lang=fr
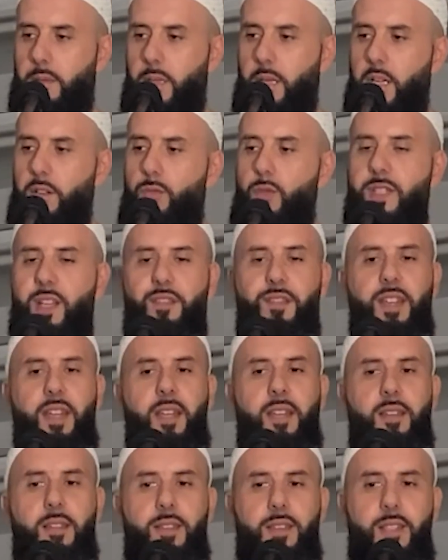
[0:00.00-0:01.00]
Et vous
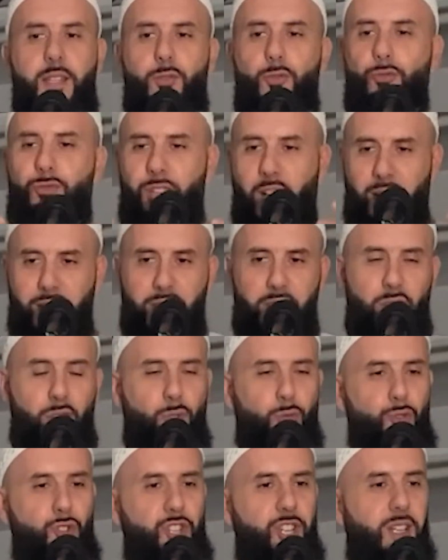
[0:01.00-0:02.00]
savez, c'est une
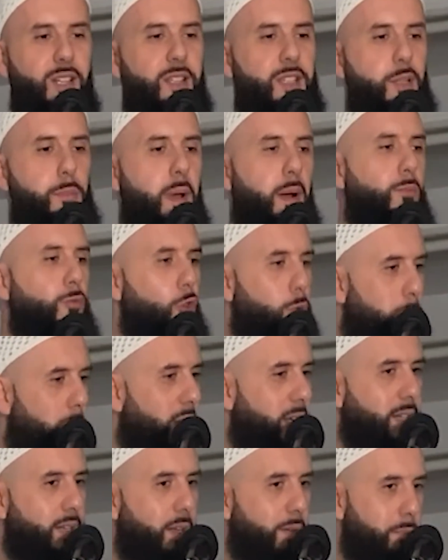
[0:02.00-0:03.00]
tradition chez les imams de
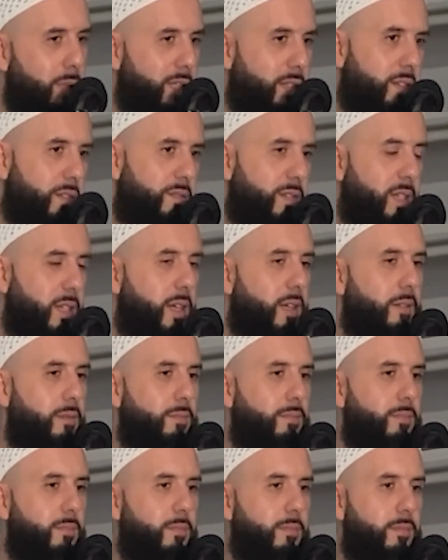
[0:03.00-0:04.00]
parler de la piété filiale.
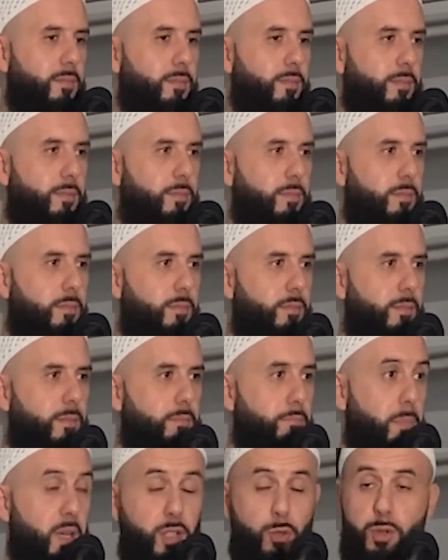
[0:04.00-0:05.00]

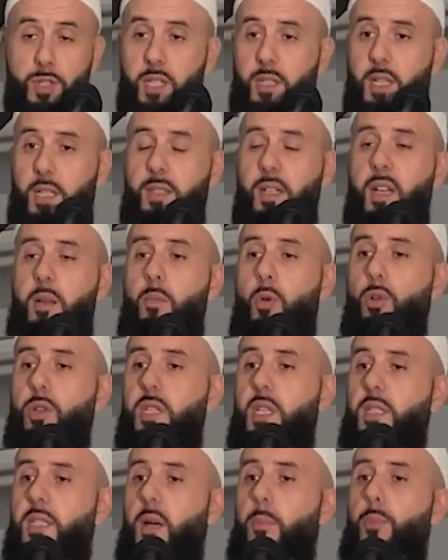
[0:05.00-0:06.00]
Parce que c'est un élément
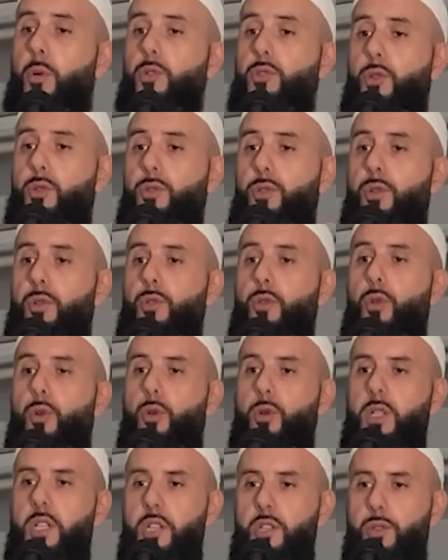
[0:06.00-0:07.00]
qui est important dans notre
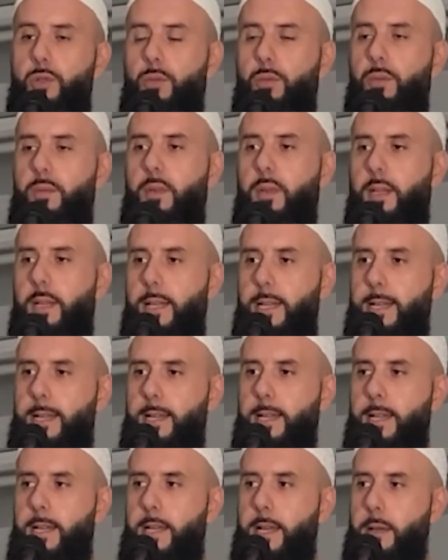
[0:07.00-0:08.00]
religion.
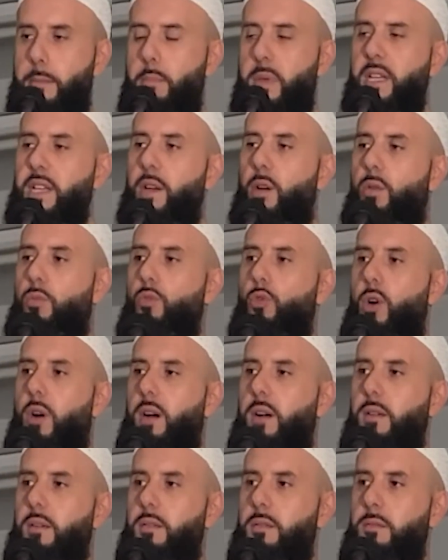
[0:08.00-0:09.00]
Mais
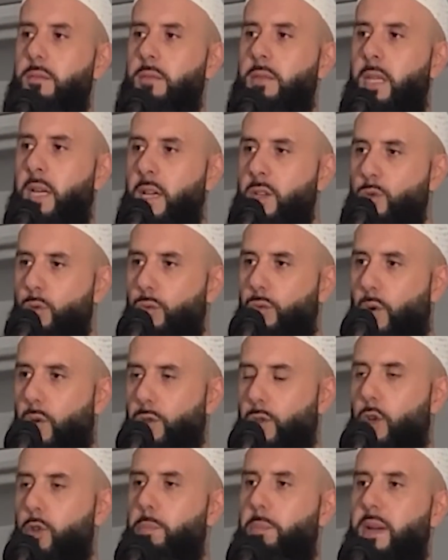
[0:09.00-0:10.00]
néanmoins, très souvent
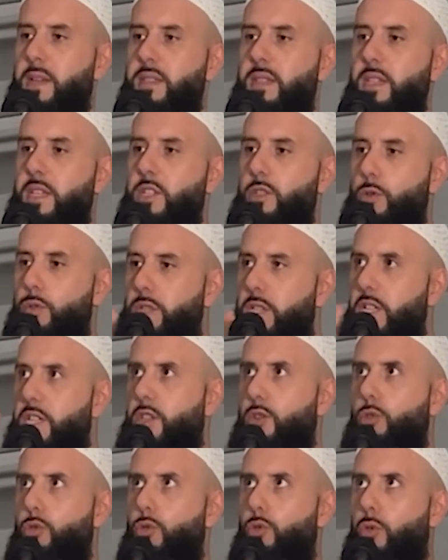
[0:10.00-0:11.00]
dans le passé, ce
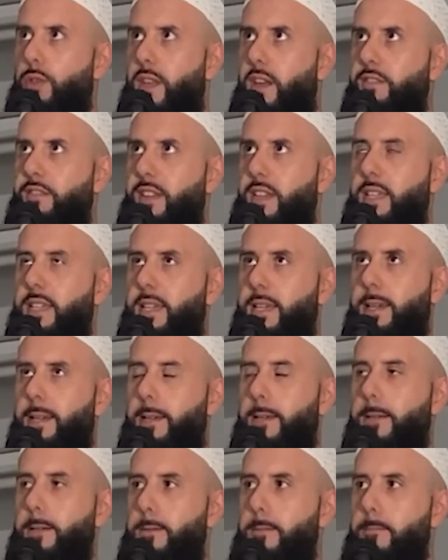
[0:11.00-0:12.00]
discours n'avait
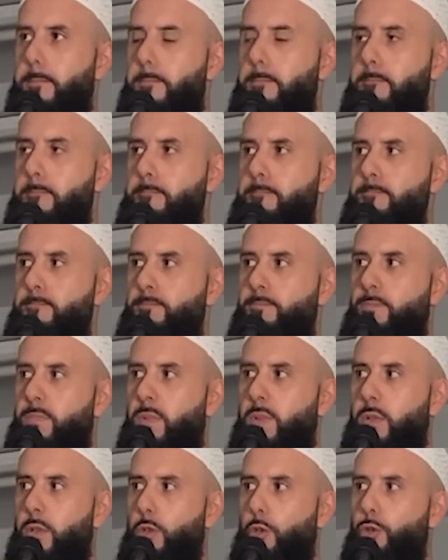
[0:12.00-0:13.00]
qu'un,
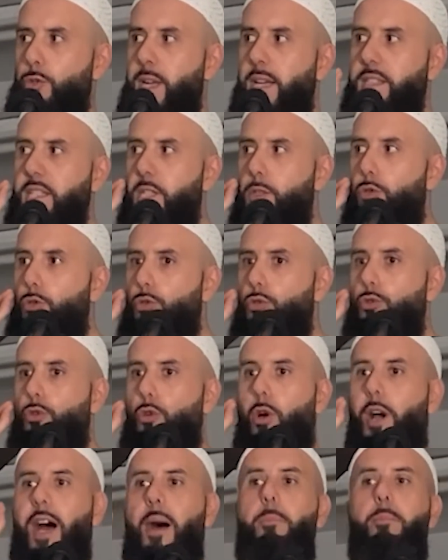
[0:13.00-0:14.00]
qu'une attitude de
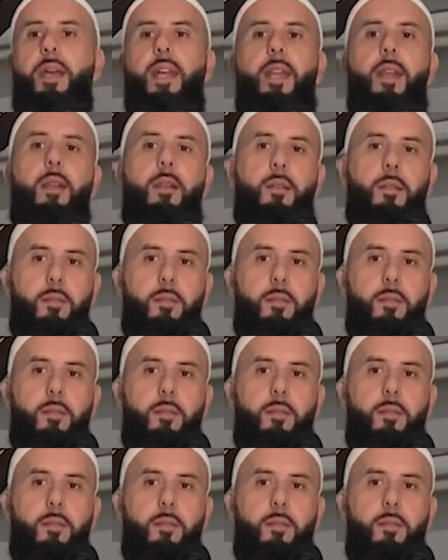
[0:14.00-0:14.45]
rappel.